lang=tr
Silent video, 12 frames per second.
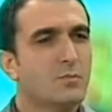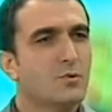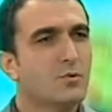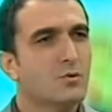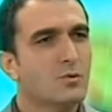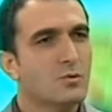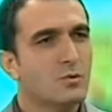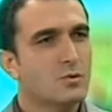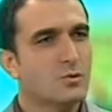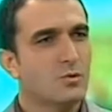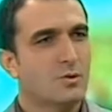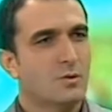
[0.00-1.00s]
bütün
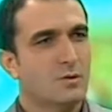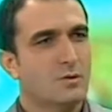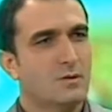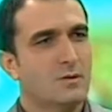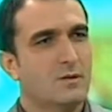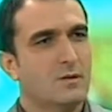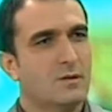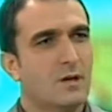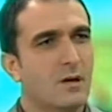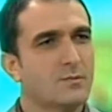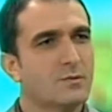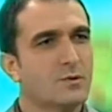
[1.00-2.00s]
yüzü
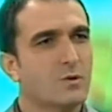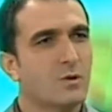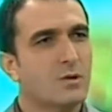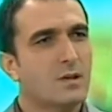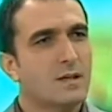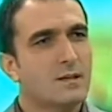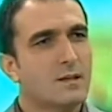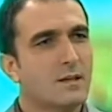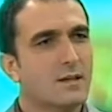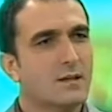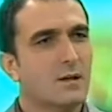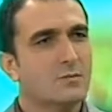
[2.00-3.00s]
kapsıyor.
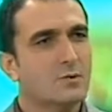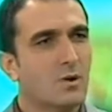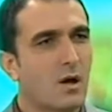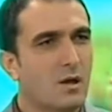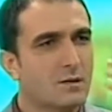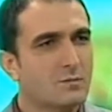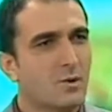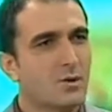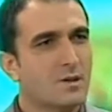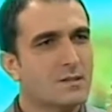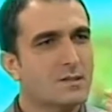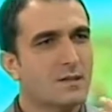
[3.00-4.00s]
Nereleri kapsıyor? Alın
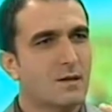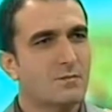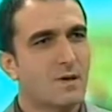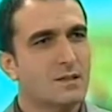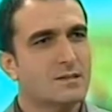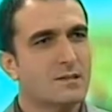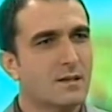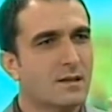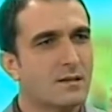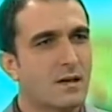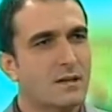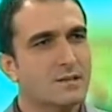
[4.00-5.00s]
bölgesinden
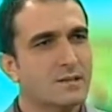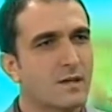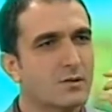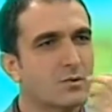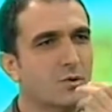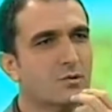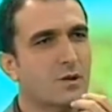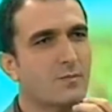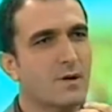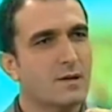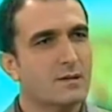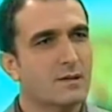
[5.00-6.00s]
başlayarak kaşlar, göz
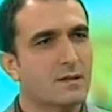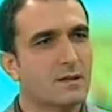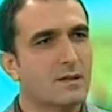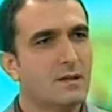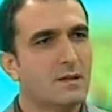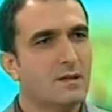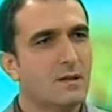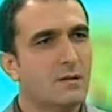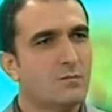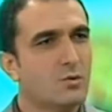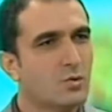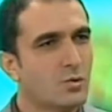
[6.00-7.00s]
kapakları,
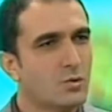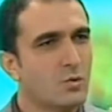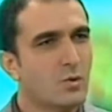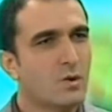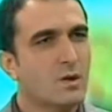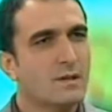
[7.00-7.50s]
burun,